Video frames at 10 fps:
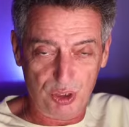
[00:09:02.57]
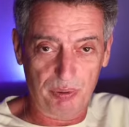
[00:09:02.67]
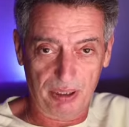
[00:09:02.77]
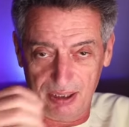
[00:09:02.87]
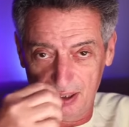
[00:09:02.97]

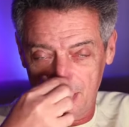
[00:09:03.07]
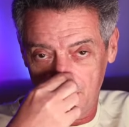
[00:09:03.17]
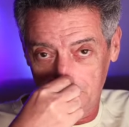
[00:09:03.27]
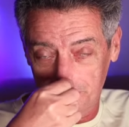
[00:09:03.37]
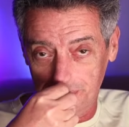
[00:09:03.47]
поколение.
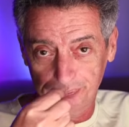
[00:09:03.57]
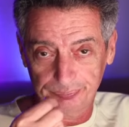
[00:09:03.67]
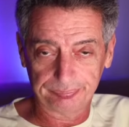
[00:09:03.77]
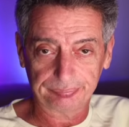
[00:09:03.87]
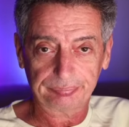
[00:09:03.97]

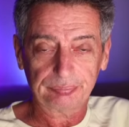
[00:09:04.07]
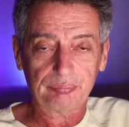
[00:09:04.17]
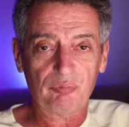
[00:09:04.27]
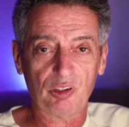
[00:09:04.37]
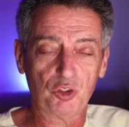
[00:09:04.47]

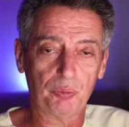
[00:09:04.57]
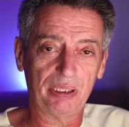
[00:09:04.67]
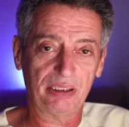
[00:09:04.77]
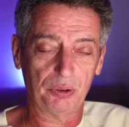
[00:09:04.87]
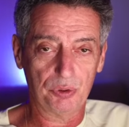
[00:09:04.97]
Чтобы
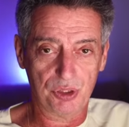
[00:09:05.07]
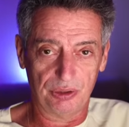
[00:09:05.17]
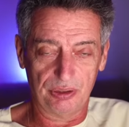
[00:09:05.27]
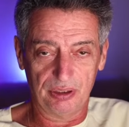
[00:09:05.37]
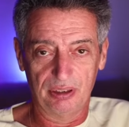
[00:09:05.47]
этой
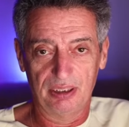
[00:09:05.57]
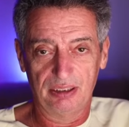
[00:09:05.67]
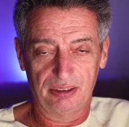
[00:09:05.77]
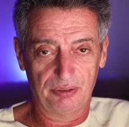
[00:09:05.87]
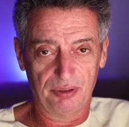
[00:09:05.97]
училке,
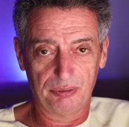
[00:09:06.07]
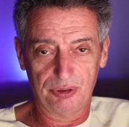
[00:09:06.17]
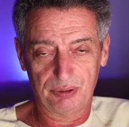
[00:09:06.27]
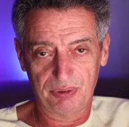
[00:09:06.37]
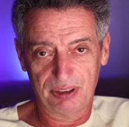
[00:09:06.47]
которой
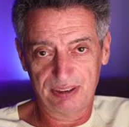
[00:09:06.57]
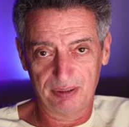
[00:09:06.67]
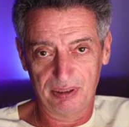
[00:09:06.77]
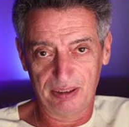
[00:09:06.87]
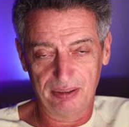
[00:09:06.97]

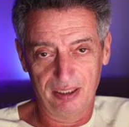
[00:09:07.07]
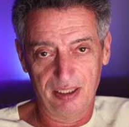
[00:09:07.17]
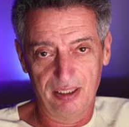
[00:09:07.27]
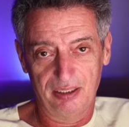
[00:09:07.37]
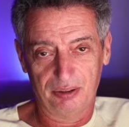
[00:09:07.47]
87 лет,
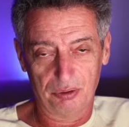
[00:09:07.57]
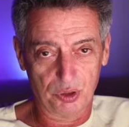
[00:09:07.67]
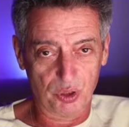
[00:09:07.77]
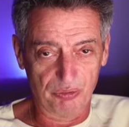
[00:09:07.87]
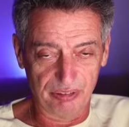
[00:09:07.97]
которая
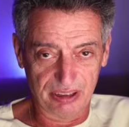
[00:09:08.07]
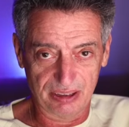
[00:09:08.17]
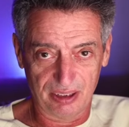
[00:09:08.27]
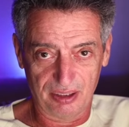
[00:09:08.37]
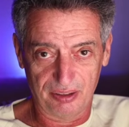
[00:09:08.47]
уже
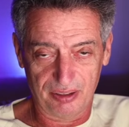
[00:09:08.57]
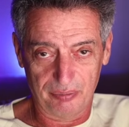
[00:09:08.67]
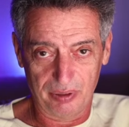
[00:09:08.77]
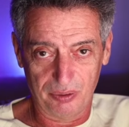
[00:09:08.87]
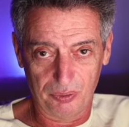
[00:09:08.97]
высосала 2
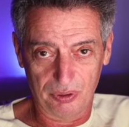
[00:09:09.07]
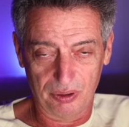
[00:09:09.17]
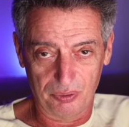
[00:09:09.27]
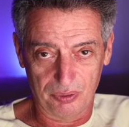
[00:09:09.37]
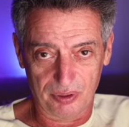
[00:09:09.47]
миллиона
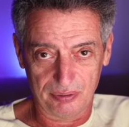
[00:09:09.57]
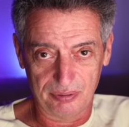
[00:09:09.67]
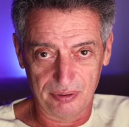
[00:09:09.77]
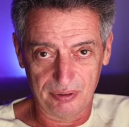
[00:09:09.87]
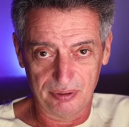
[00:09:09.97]
долларов
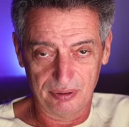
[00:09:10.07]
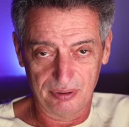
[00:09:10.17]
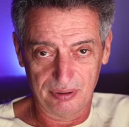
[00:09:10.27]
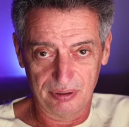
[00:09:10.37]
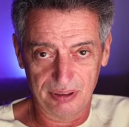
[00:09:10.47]

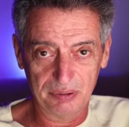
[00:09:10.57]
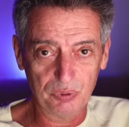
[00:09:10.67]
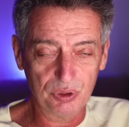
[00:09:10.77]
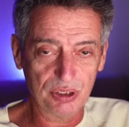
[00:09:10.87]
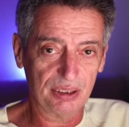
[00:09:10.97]
из
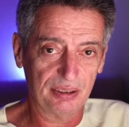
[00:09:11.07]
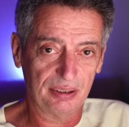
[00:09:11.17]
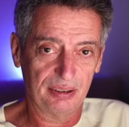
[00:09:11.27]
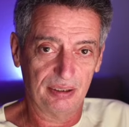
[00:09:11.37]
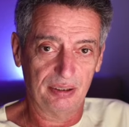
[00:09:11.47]
бюджета,
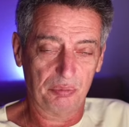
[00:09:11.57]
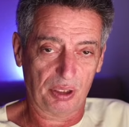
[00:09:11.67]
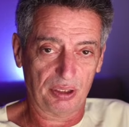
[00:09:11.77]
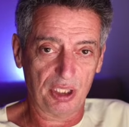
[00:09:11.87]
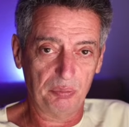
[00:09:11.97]

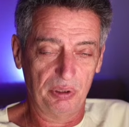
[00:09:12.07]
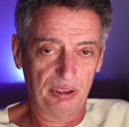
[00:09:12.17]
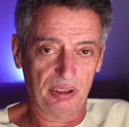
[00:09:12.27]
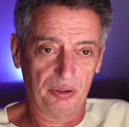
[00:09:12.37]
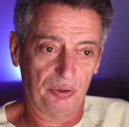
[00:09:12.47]
продолжать
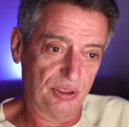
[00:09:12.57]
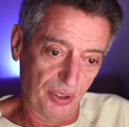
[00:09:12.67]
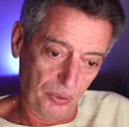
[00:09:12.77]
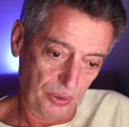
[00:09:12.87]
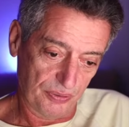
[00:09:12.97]
платить. То есть
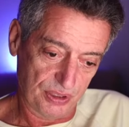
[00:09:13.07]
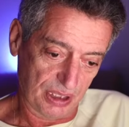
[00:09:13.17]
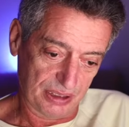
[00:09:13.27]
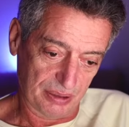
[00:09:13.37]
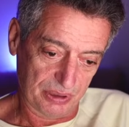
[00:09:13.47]
налоги в
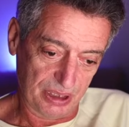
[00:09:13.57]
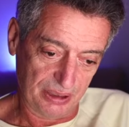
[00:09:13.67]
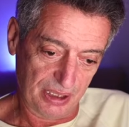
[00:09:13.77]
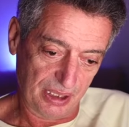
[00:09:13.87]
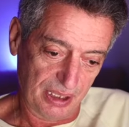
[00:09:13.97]
частном
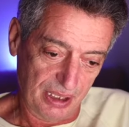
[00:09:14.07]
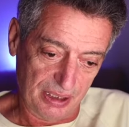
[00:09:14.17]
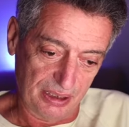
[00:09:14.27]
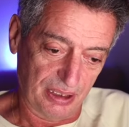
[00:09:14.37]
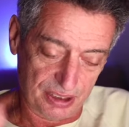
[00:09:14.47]
секторе
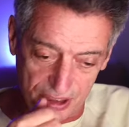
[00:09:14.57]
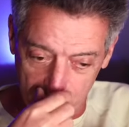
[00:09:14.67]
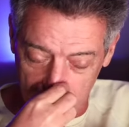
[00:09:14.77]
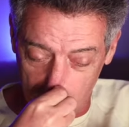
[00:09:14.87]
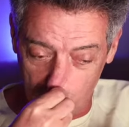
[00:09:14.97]
должны
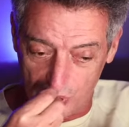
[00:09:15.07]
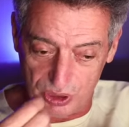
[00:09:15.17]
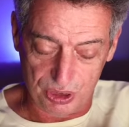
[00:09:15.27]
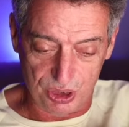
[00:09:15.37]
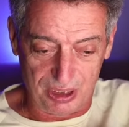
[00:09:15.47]

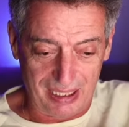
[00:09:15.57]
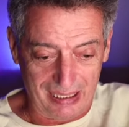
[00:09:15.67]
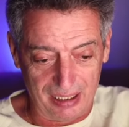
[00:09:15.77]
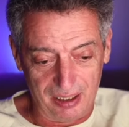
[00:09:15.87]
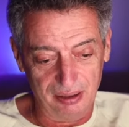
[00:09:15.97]
помочь
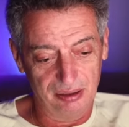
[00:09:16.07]
Чикаго